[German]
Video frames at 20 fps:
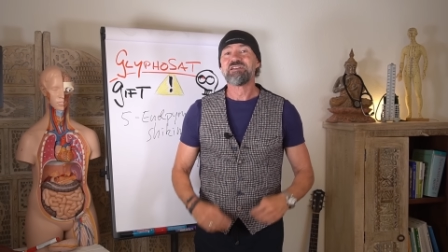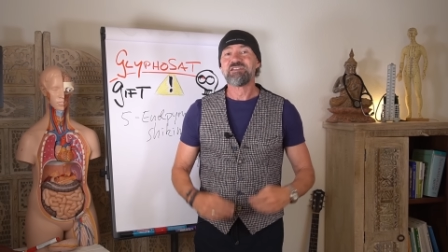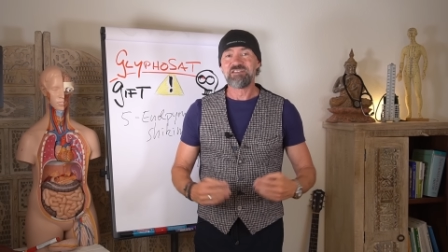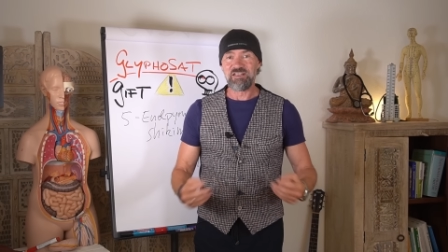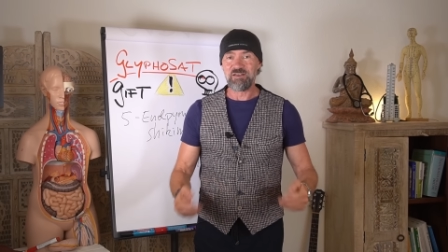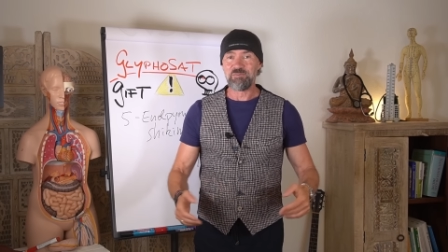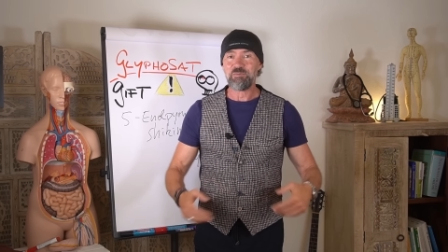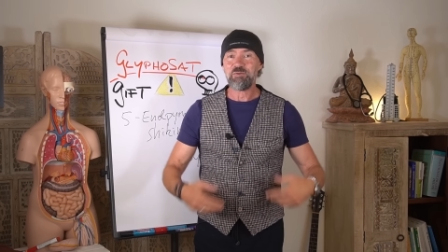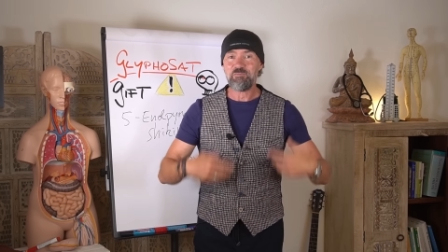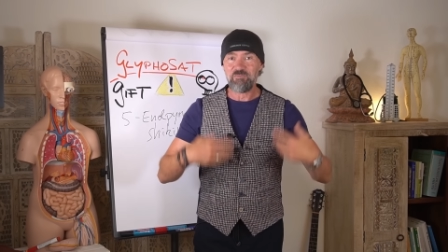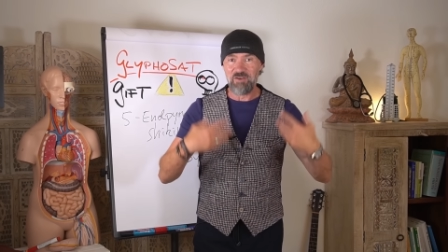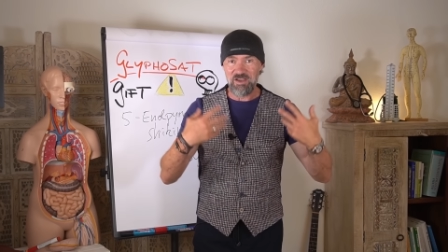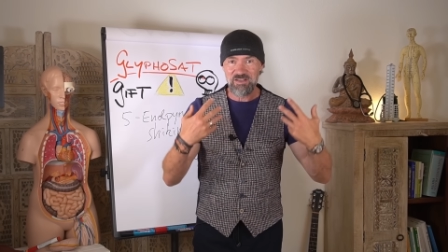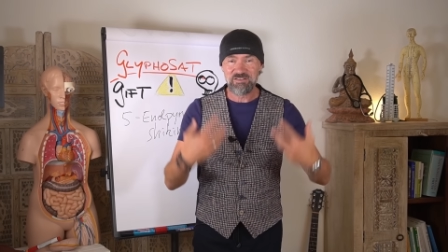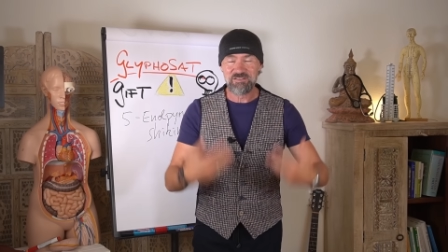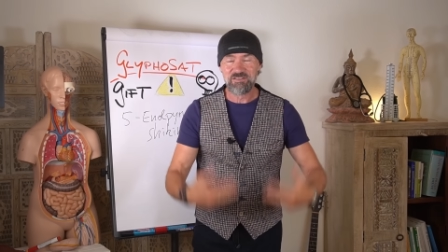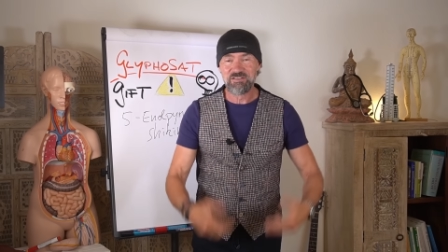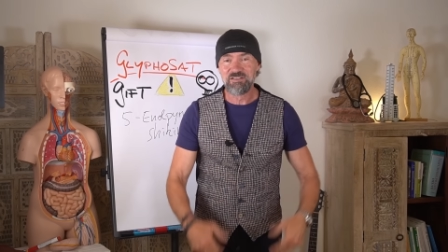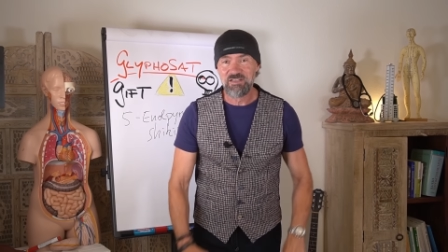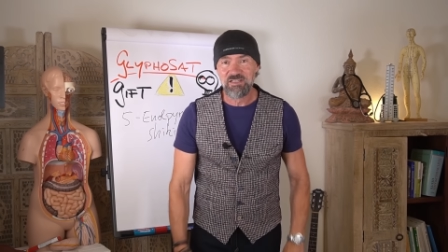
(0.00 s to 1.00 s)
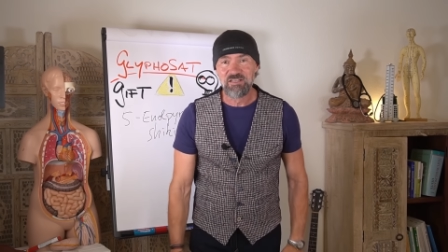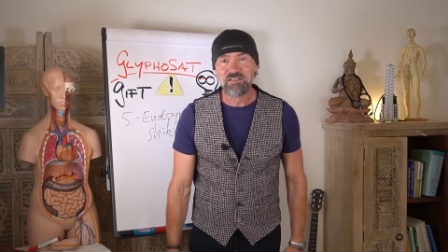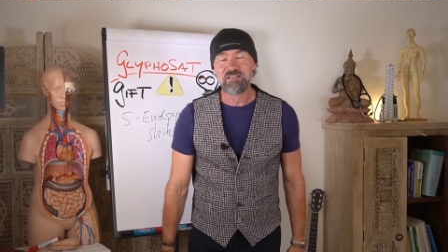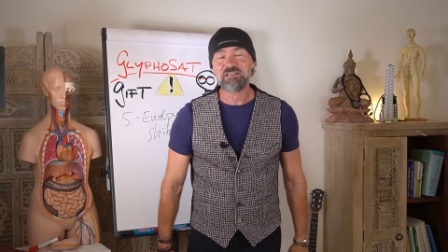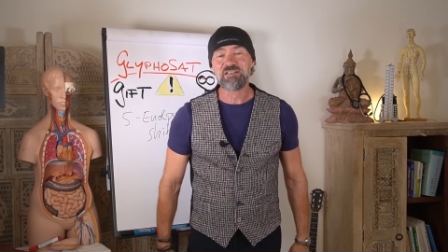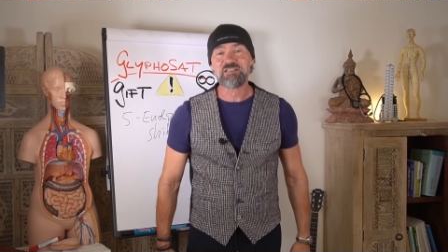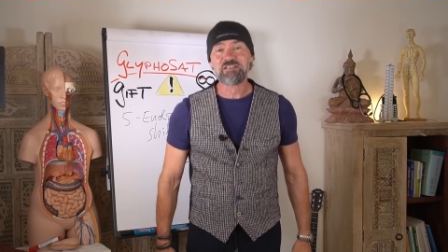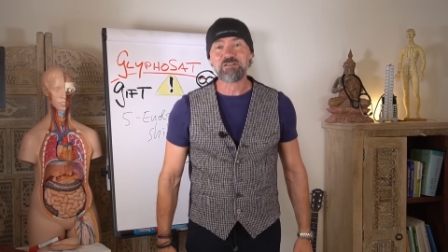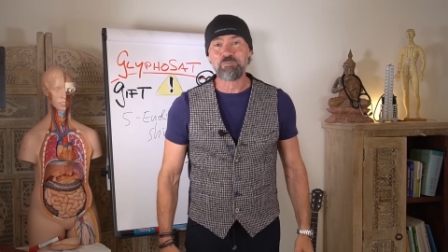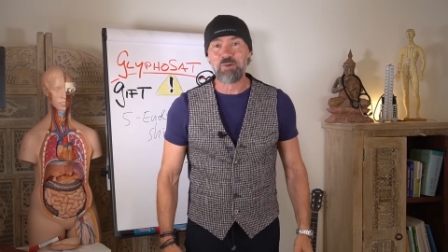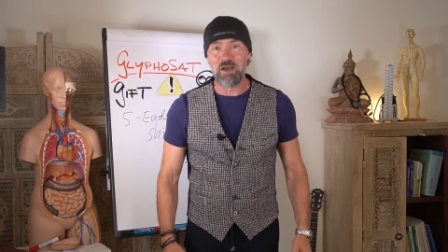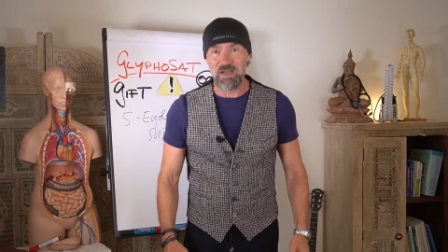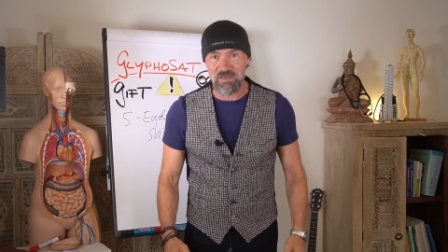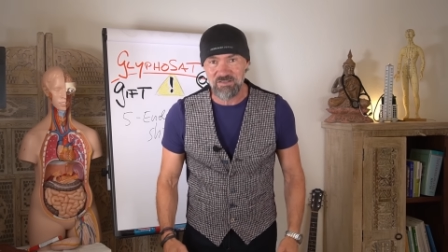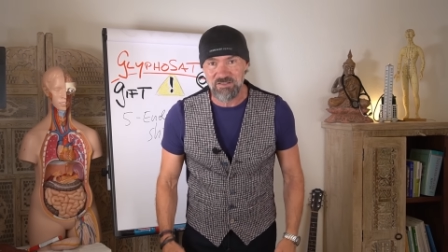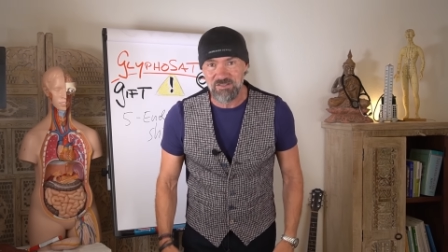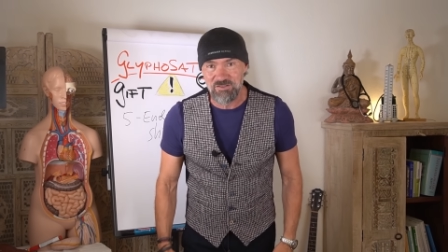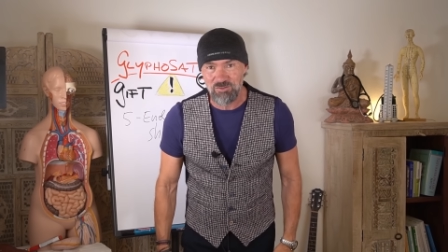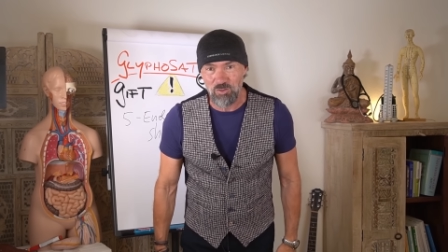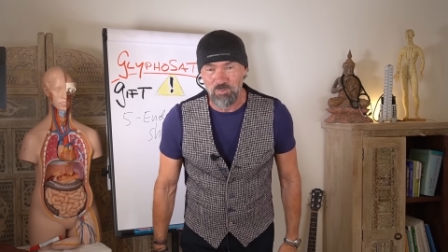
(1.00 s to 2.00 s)
der mit dem weißen Kittel in der
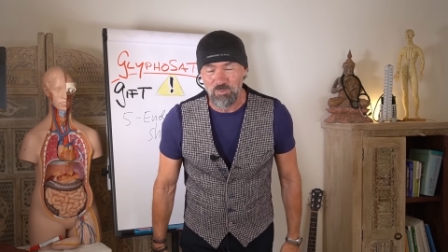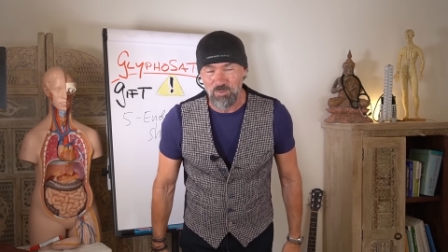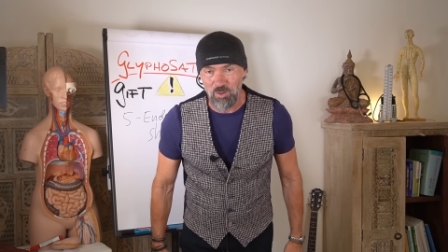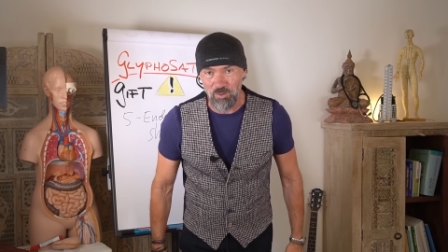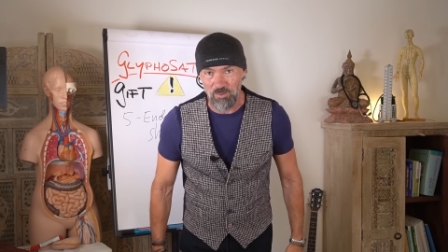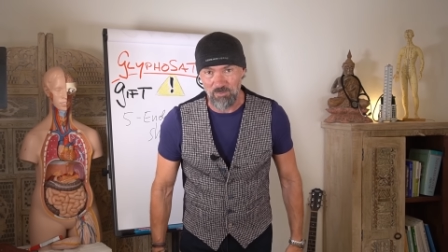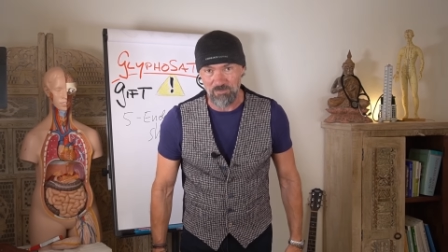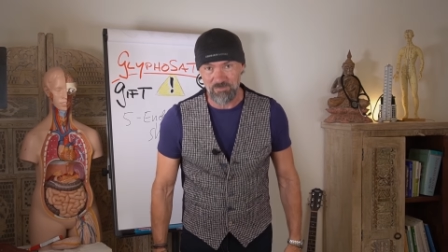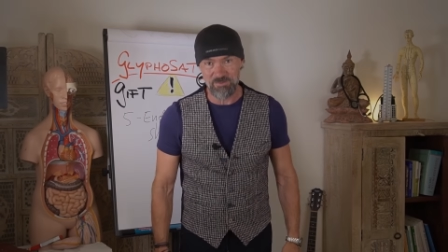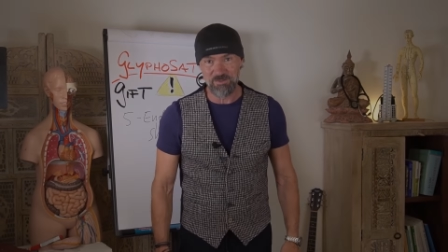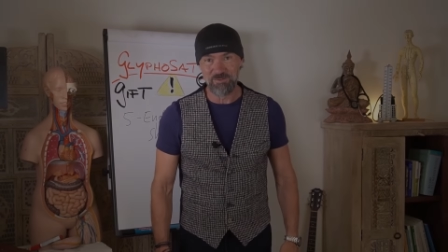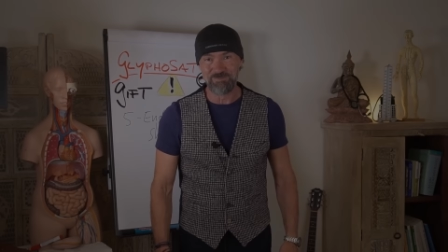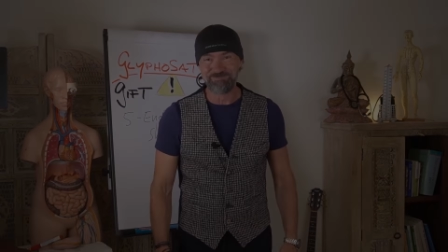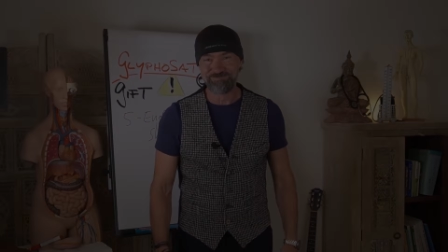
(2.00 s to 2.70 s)
Praxis rumläuft.